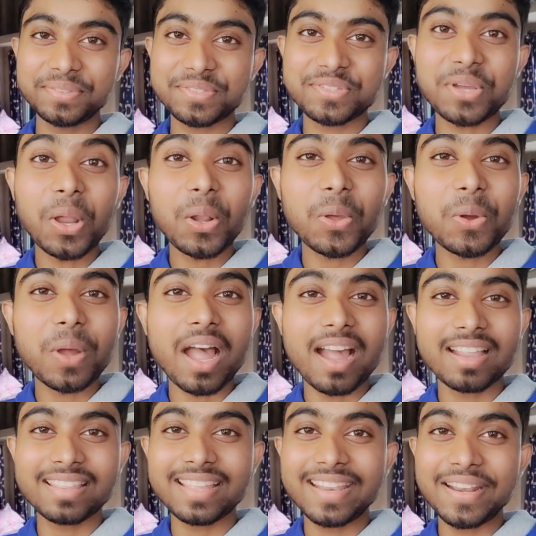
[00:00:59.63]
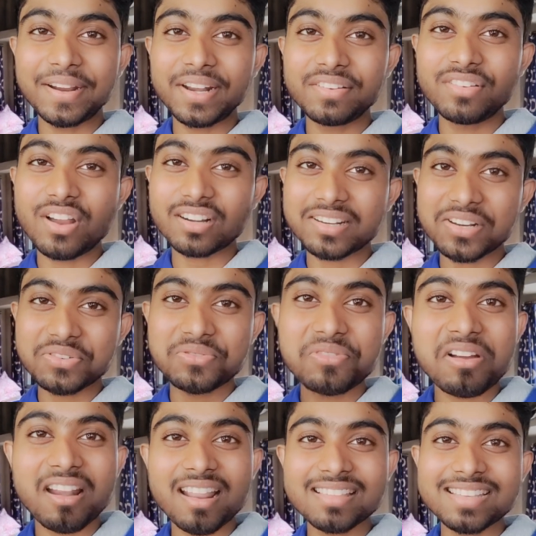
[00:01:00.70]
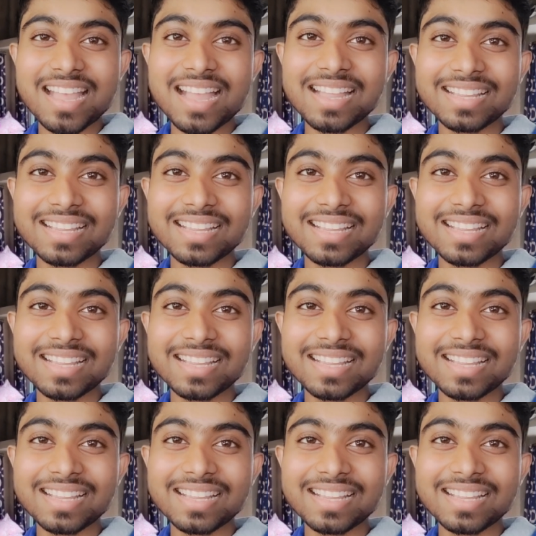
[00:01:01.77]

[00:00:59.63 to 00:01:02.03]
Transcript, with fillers: চলো আর দেরি না করে ভ্লগটা শুরু করা যাক